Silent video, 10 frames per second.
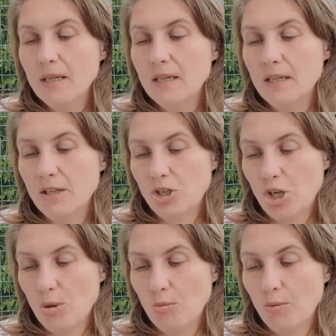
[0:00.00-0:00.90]
И
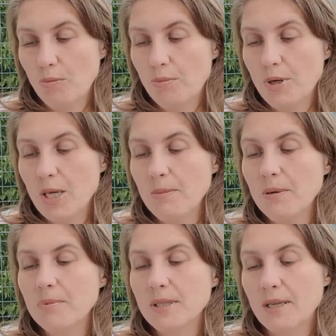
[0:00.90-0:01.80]
рече ему,
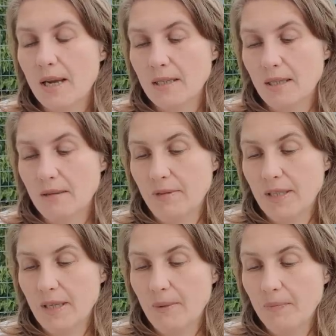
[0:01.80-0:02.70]
прими писание
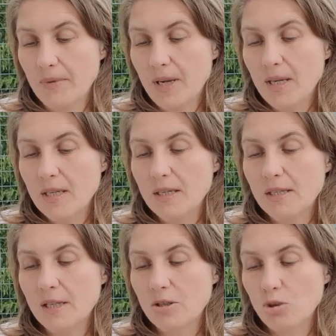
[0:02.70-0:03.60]
твое, и
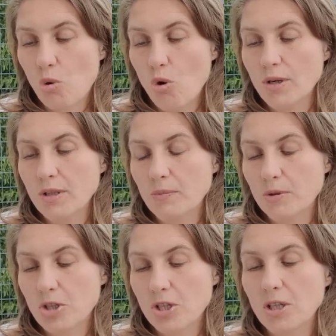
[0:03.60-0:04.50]
сед скоро
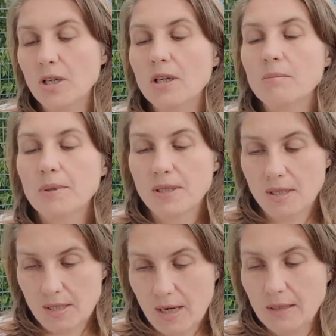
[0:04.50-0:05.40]
напиши
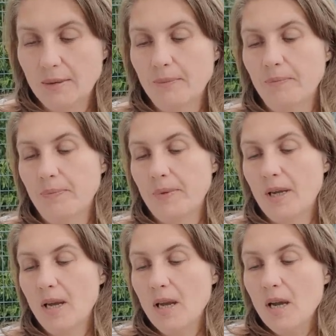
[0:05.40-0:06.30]
пятьдесят.
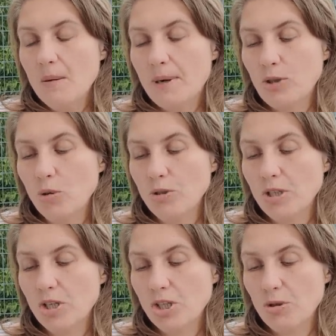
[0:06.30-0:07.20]
Потом же
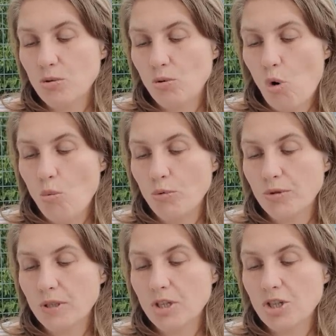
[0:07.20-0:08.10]
рече другому,
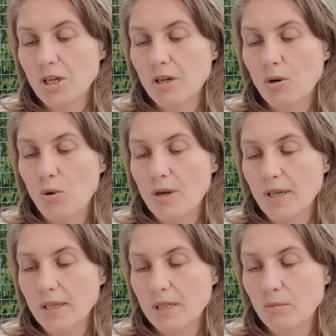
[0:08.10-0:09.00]
ты же
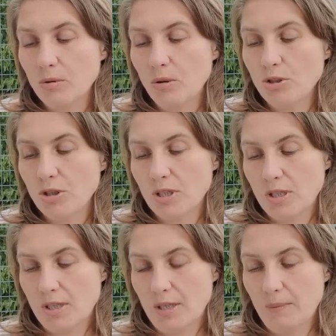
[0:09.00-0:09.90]
кулицем должен
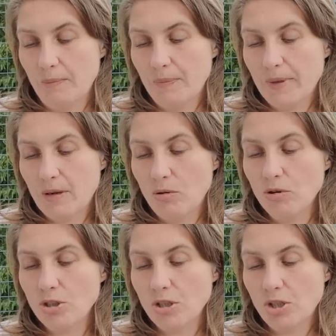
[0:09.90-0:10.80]
еси.
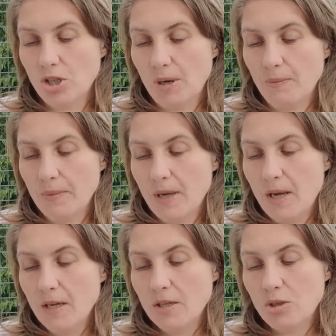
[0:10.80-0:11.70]
Он же рече,
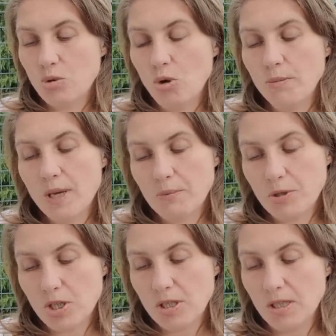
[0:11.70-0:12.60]
сто мер
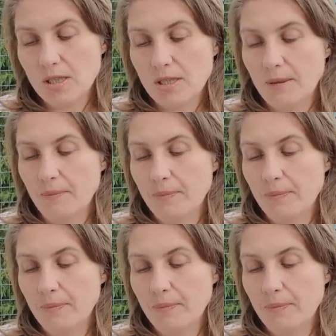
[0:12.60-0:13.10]
пшеницы.